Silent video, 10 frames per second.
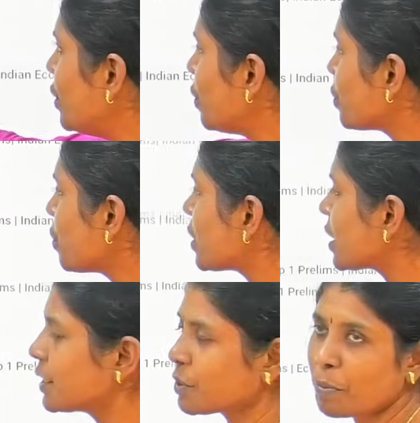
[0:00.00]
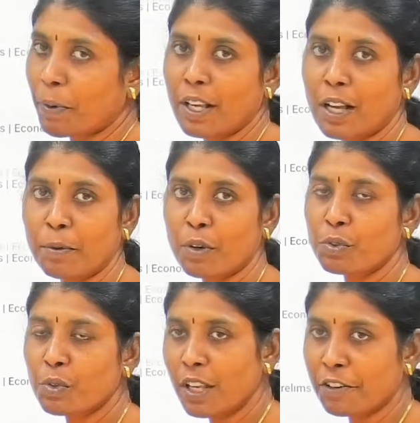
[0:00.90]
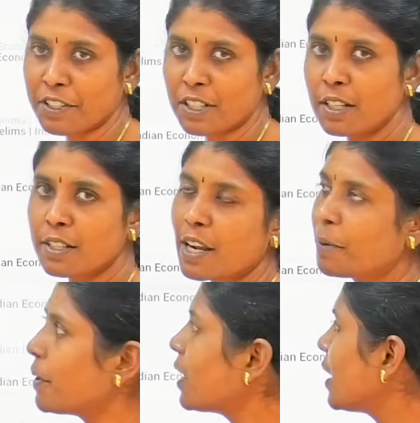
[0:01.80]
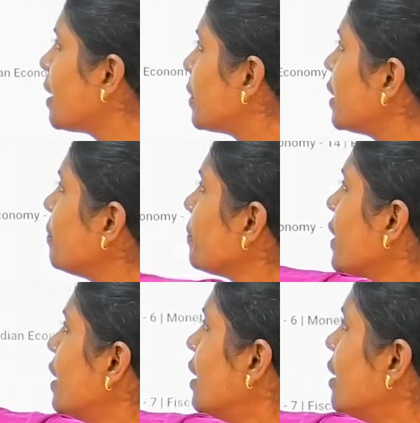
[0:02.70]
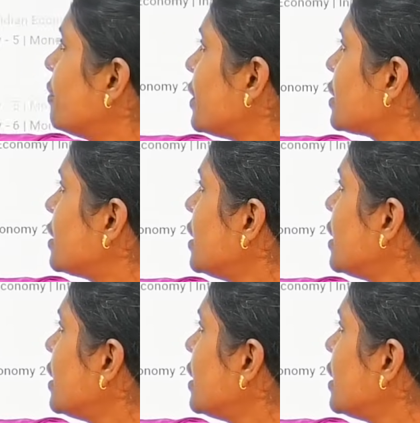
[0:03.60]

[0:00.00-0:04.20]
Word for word: வீடியோஸும் உங்களுக்கு லிஸ்ட் அவுட் பண்ணி காமிக்கும் ஸோ நீங்கள் ஃபஸ்ட் டைம் ஸ்டார்ட் பண்ணுறீங்க அப்படின்னா ஃபஸ்ட்டு